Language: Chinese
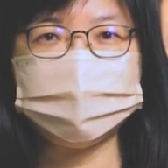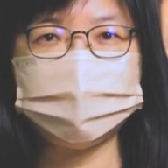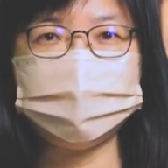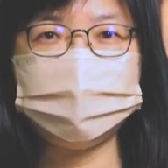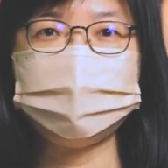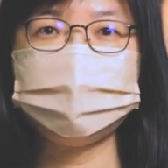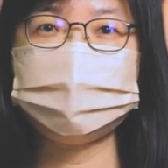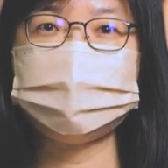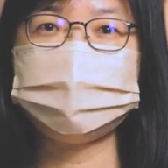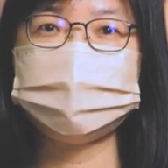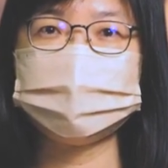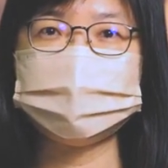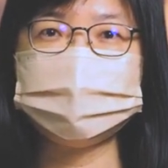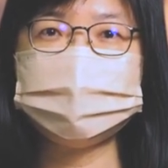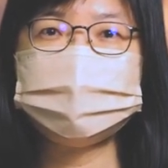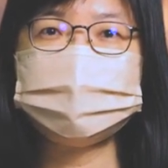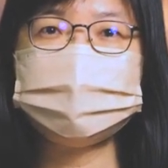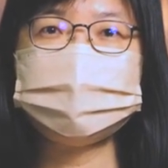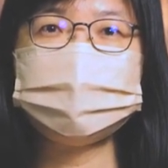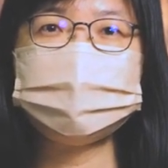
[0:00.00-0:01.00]
我们每
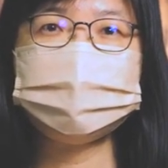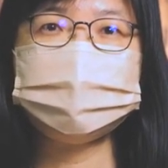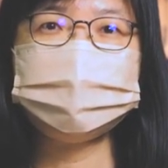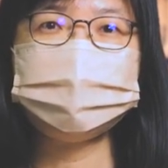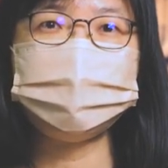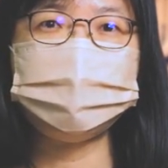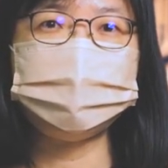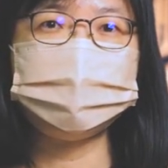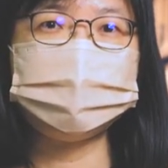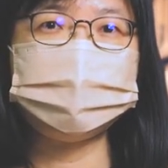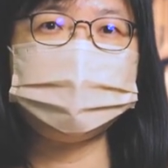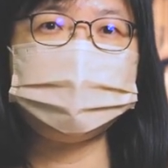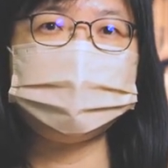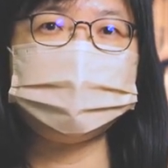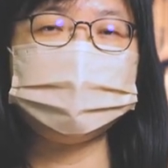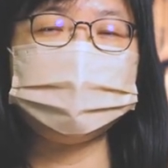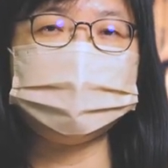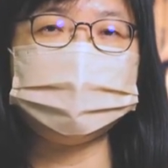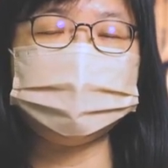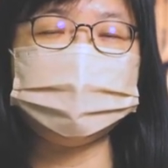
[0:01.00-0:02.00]
一天
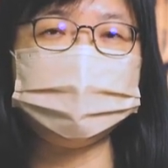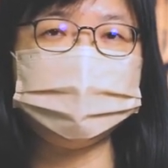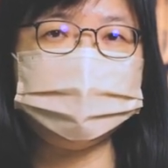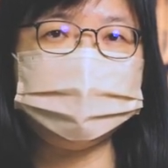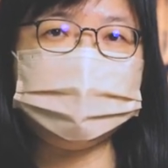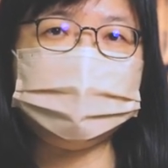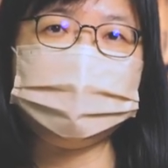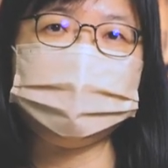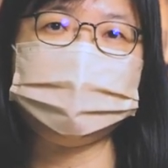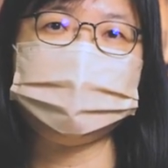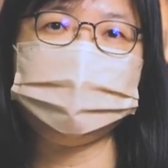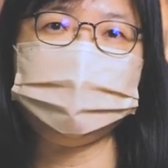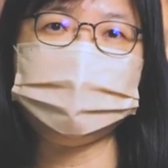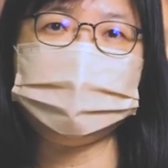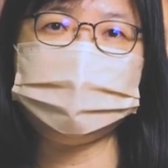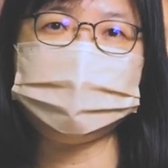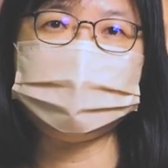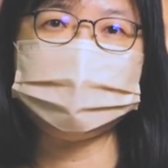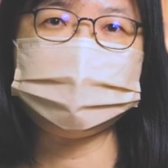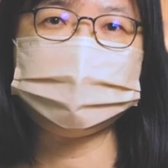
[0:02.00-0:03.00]
很忙，我
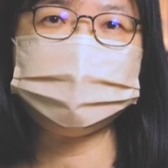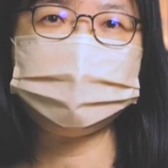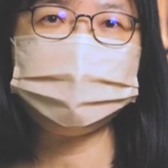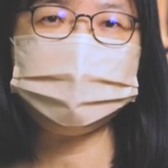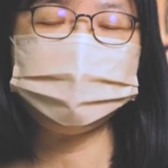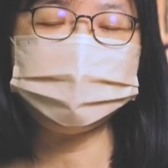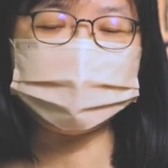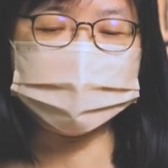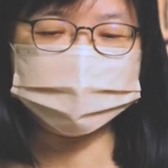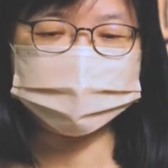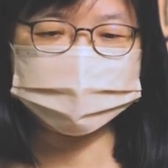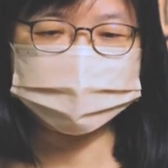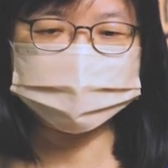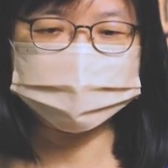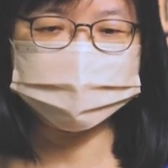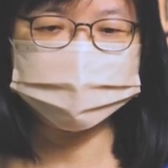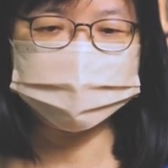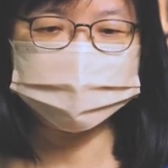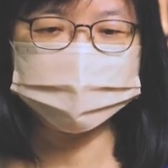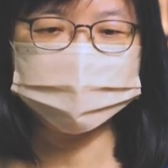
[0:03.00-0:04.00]
们忙东忙
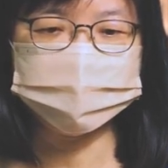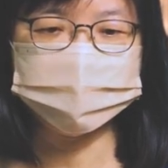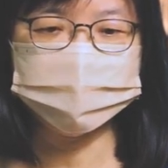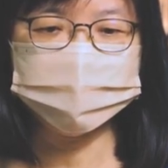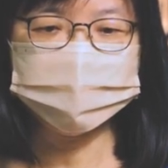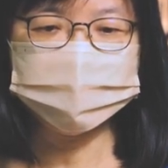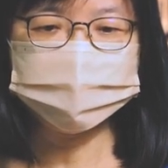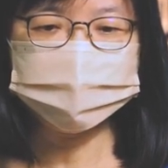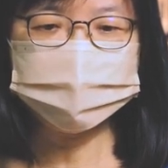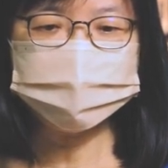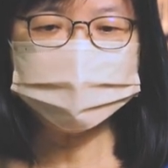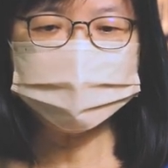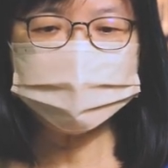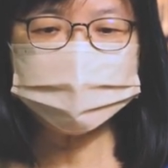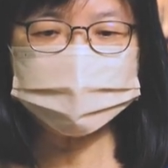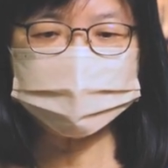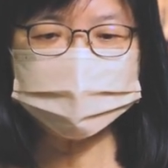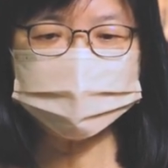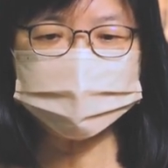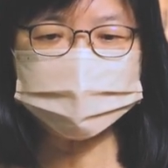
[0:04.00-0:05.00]
西的，但是
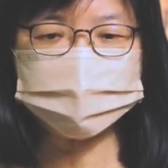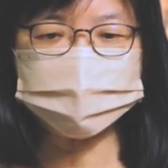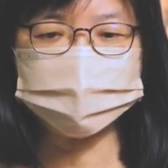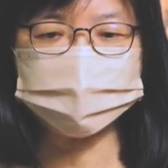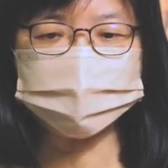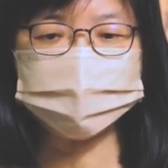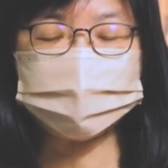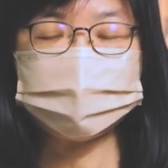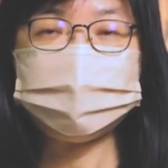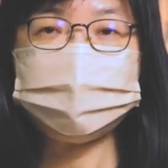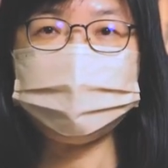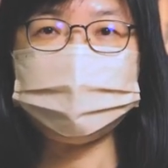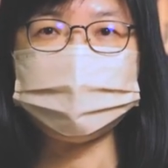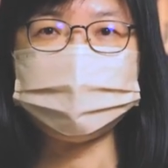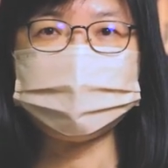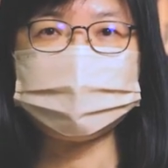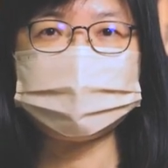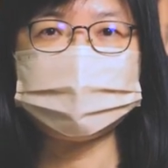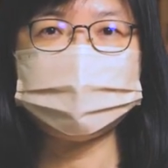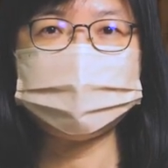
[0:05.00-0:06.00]
真的走对路了
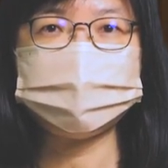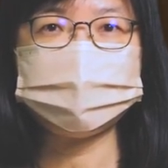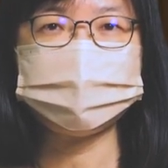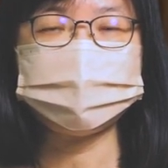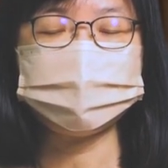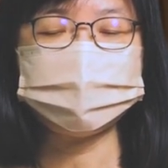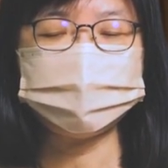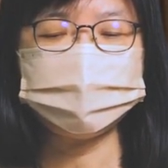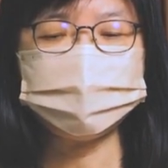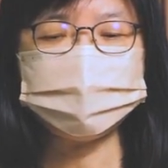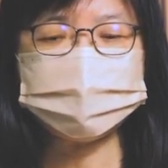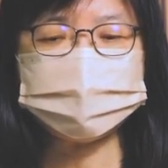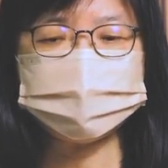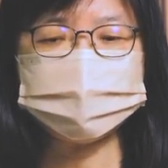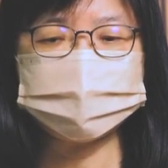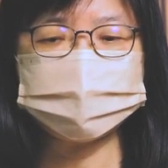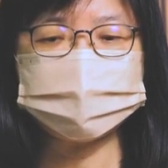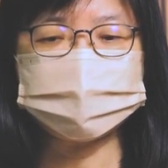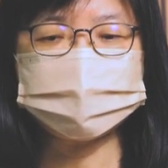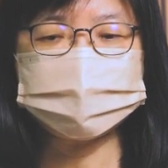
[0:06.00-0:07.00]
吗？牧师
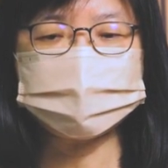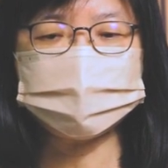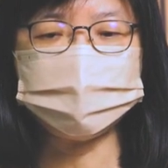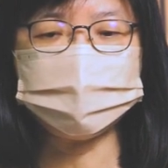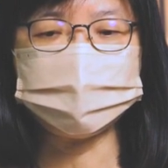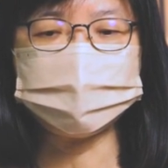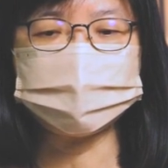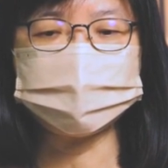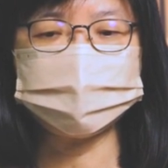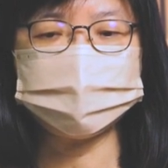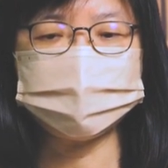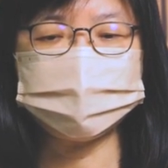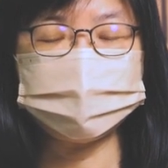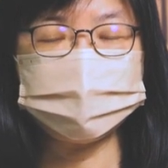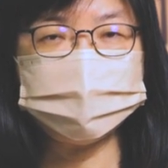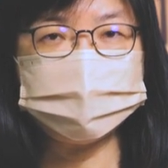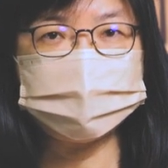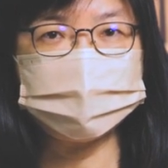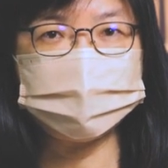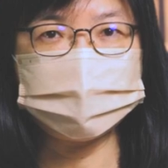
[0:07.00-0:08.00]
也提醒我们，
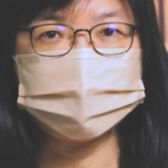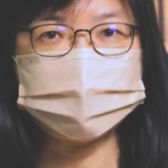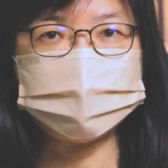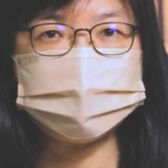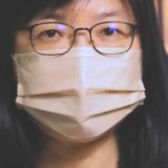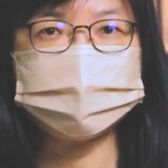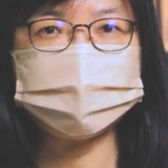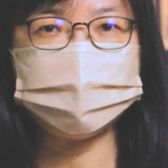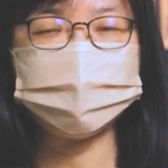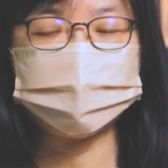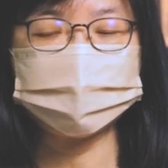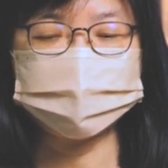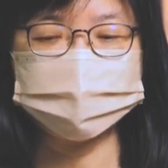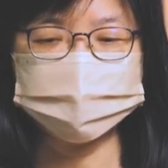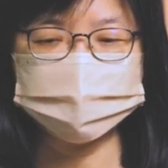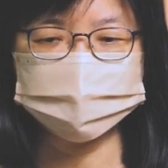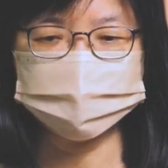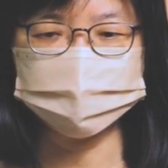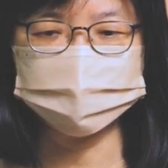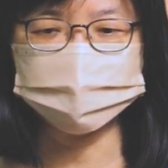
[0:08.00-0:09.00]
分别为圣的观
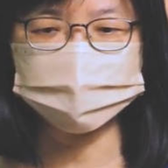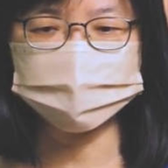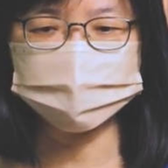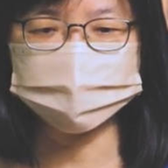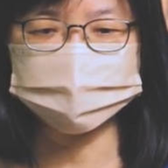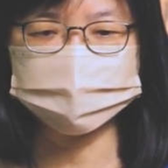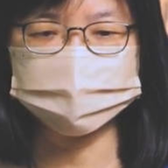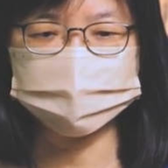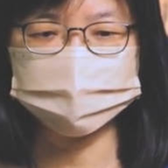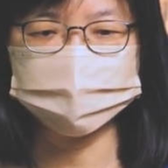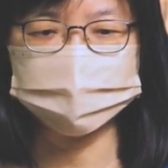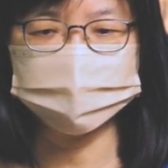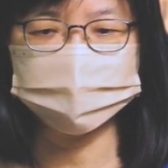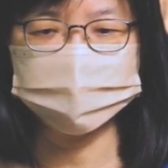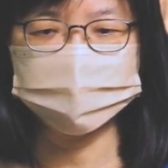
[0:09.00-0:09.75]
念很重要，